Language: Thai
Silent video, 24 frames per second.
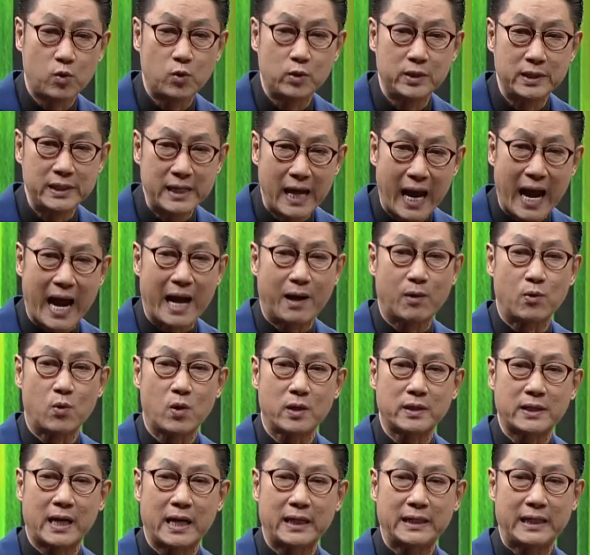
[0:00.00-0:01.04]
ของคุณย่า
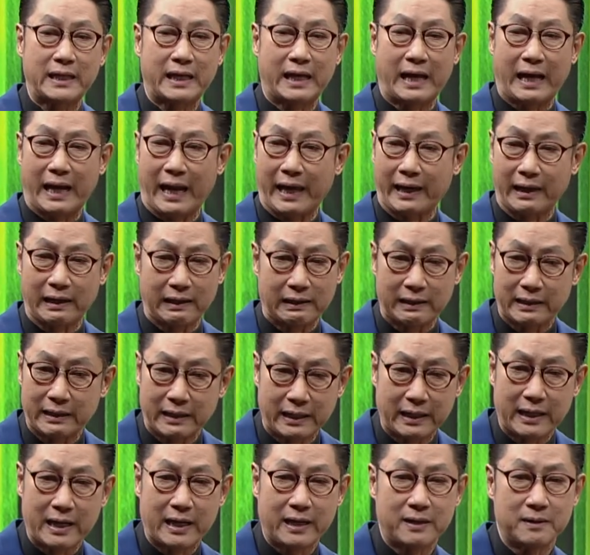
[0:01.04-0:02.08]
หัวใจที่แกร่งเลย
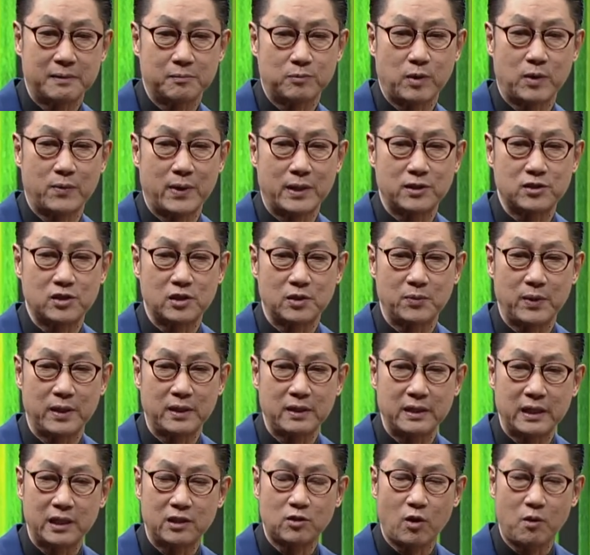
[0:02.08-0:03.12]
นะฮะเพราะว่าชีวิ
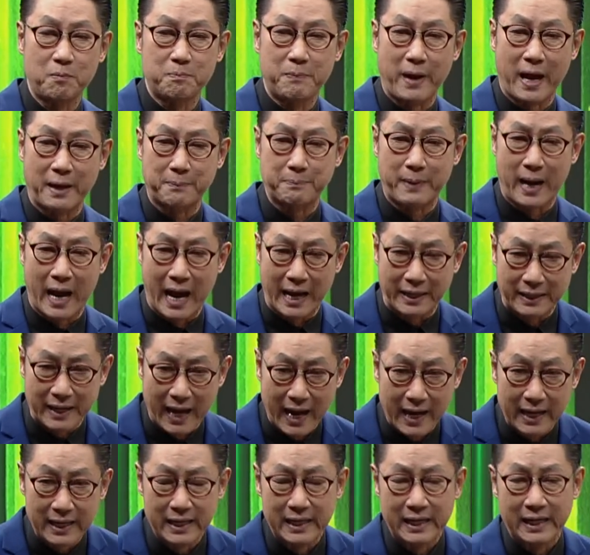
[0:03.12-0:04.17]
ตนี้ต้องแบกภา
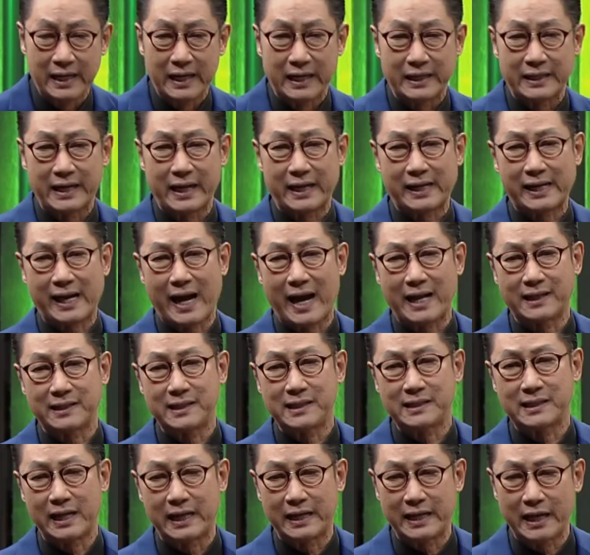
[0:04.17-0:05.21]
ระในการ
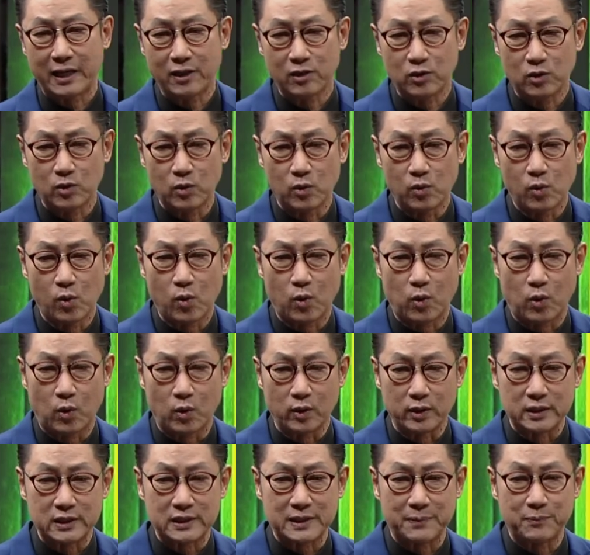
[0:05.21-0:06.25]
ที่จะเลี้ยงดูค
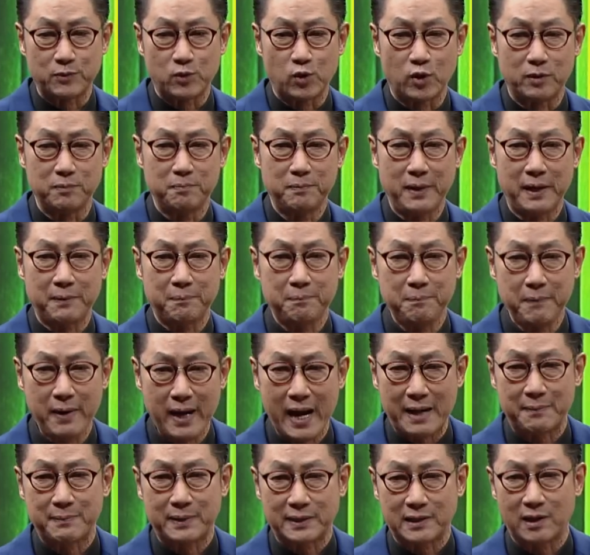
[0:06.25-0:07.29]
นจำนวน
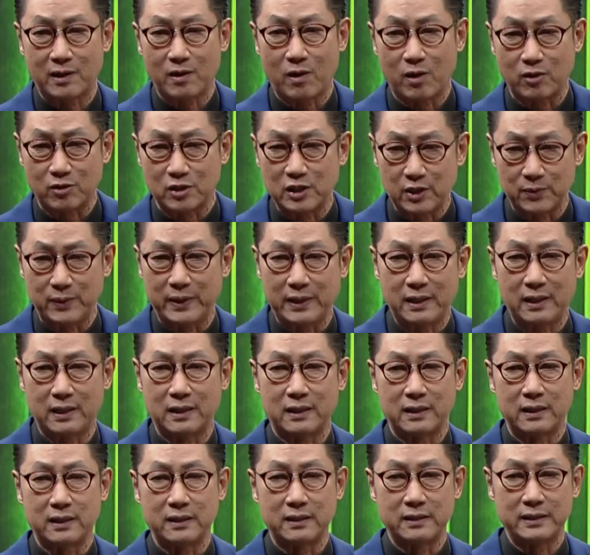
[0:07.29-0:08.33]
มากๆมาตลอดชีวิต
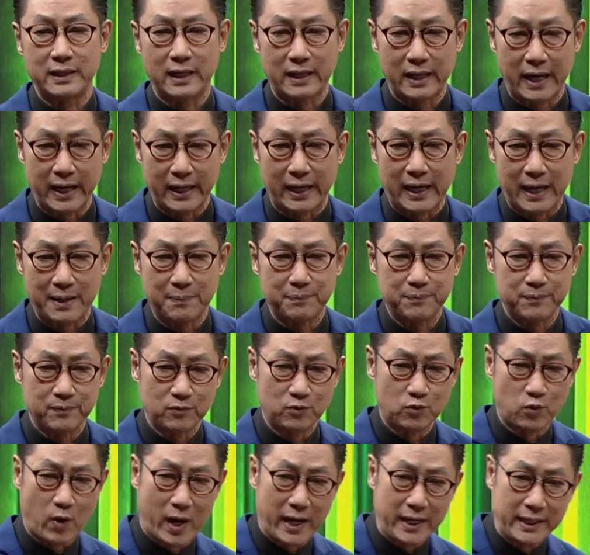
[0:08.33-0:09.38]
เลยยังไงครับ
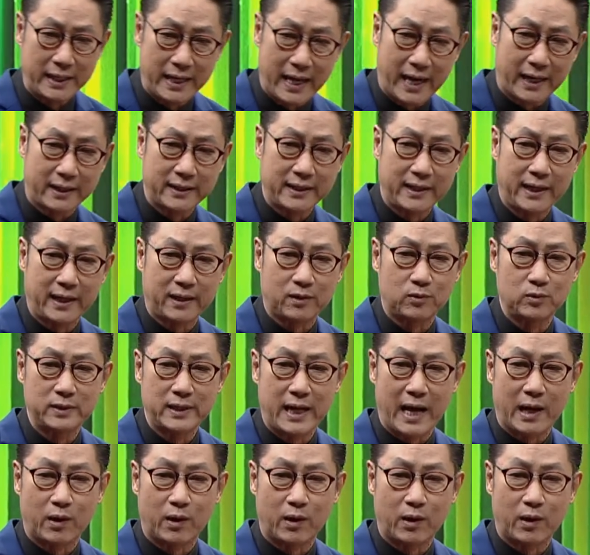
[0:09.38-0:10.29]
วัยเด็กเนี่ยคุณ